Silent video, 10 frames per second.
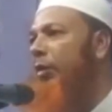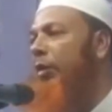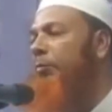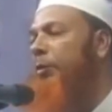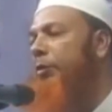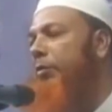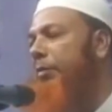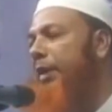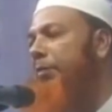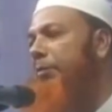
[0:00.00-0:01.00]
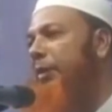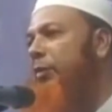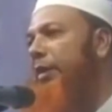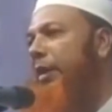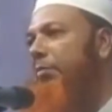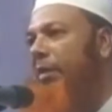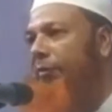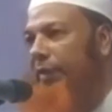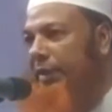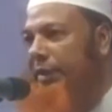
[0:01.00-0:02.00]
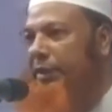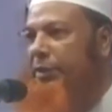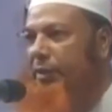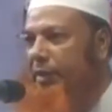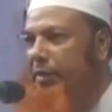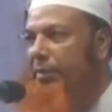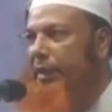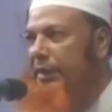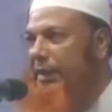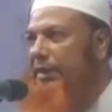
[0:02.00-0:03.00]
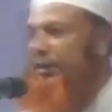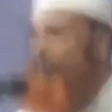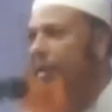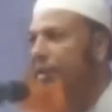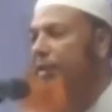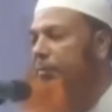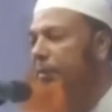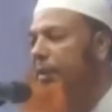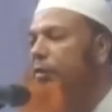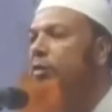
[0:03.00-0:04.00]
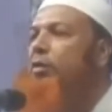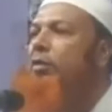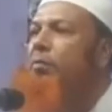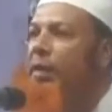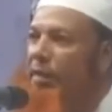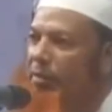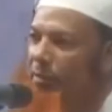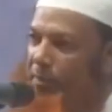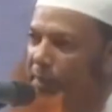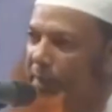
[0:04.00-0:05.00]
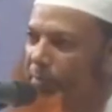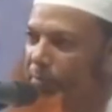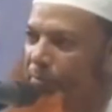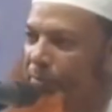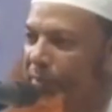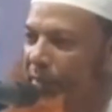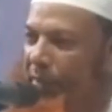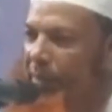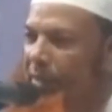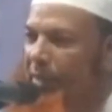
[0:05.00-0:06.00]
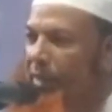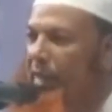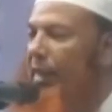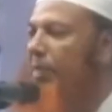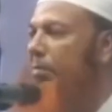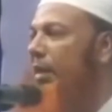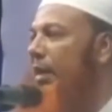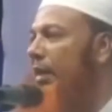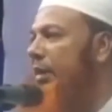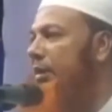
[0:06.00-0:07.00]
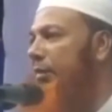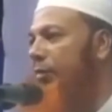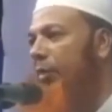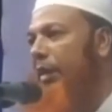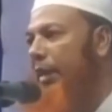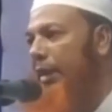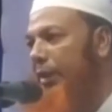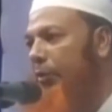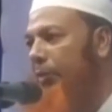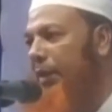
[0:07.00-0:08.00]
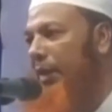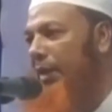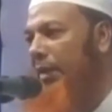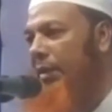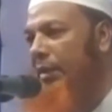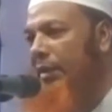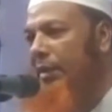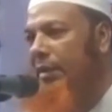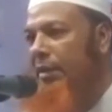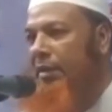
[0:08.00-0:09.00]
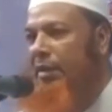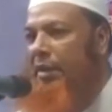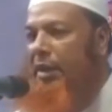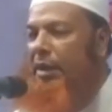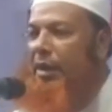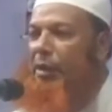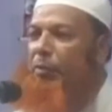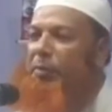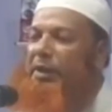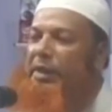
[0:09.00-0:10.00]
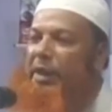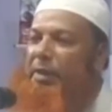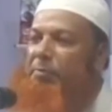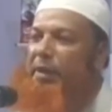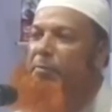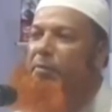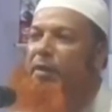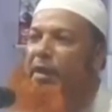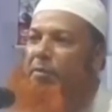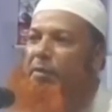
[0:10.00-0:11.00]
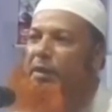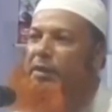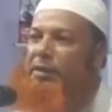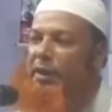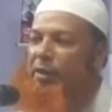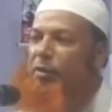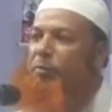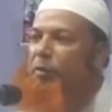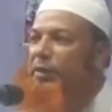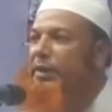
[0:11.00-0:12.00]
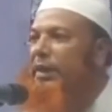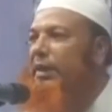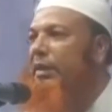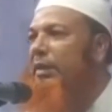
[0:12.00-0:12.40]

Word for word: অল্প সময়ের ভিতরেই মাহফিল শেষ হয়ে যাবে এশার সালাতের পরে দুইজন বয়ান করবে আল্লামা খালে সৈফুল্লাহ আইউবি আর আইবি সাহেব এবং আমার শেখ মুর্শিদ